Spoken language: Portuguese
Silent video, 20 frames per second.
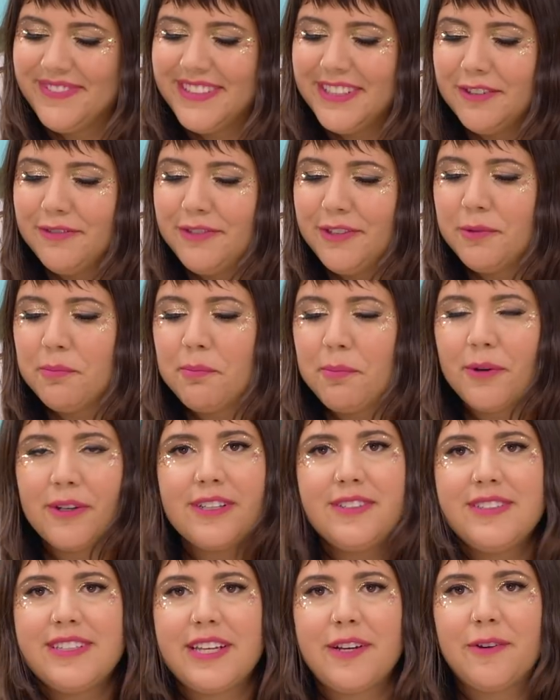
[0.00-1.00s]
que eu fico um
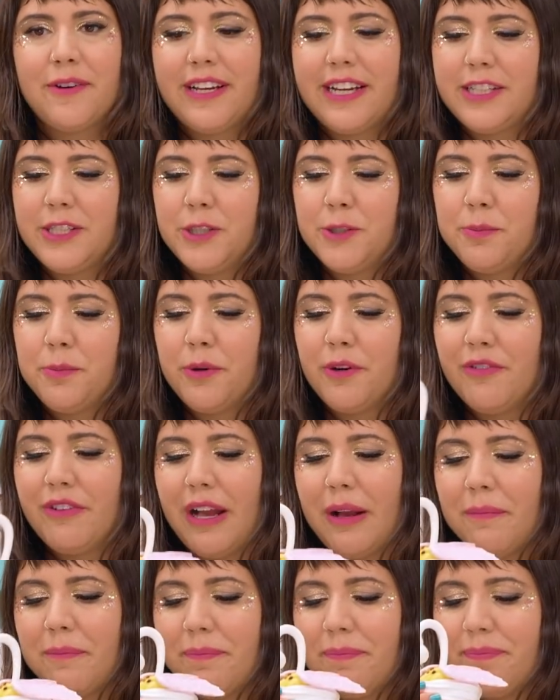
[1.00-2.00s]
pouquinho sem coragem de
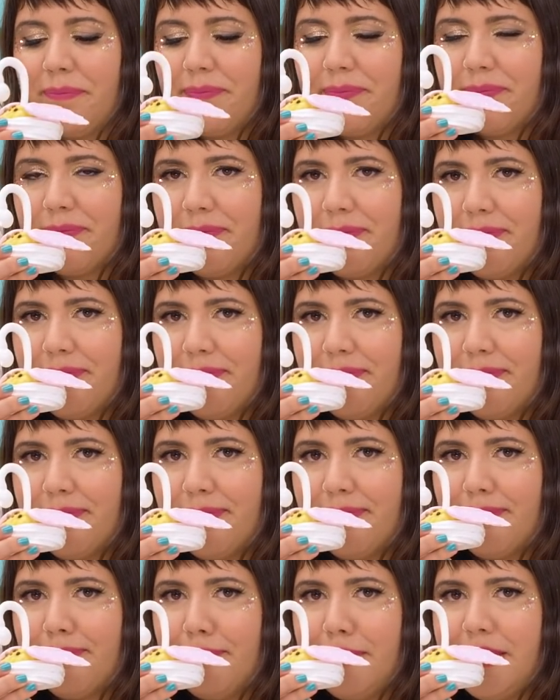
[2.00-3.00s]
provar.
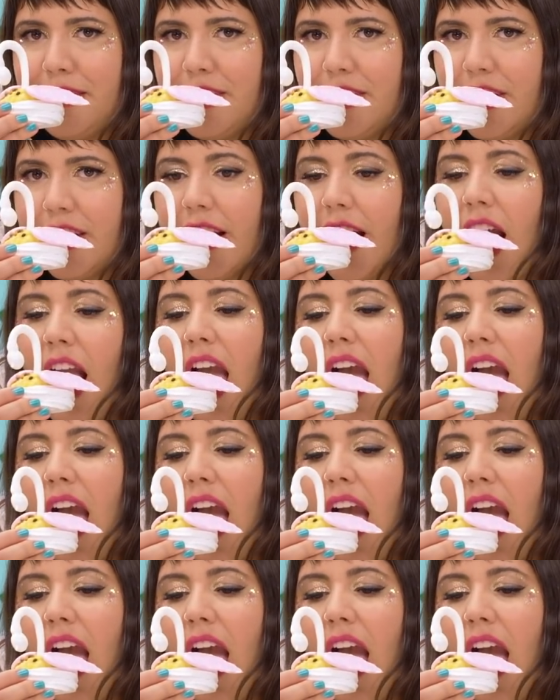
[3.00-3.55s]
Mentira.